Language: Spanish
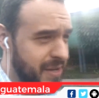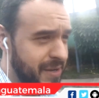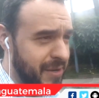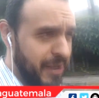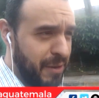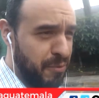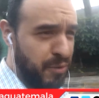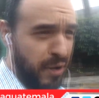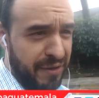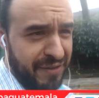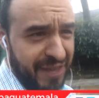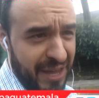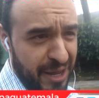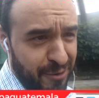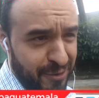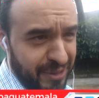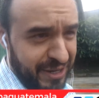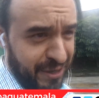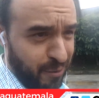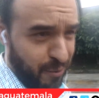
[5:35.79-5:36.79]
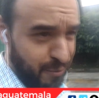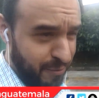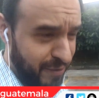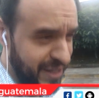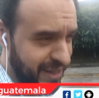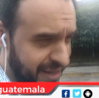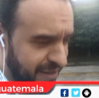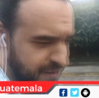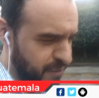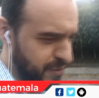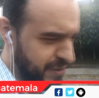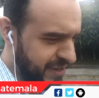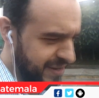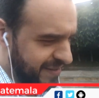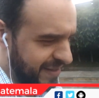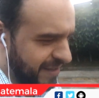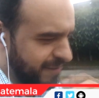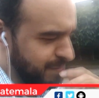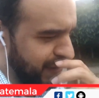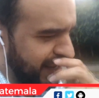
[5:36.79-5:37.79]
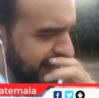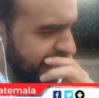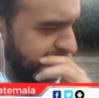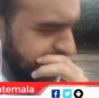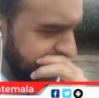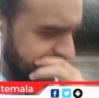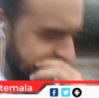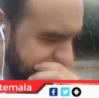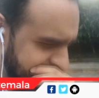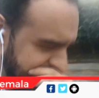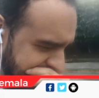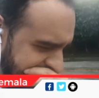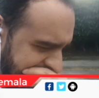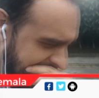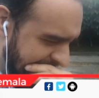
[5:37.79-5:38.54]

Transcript: les voy a enseñar otras cositas y otras experiencias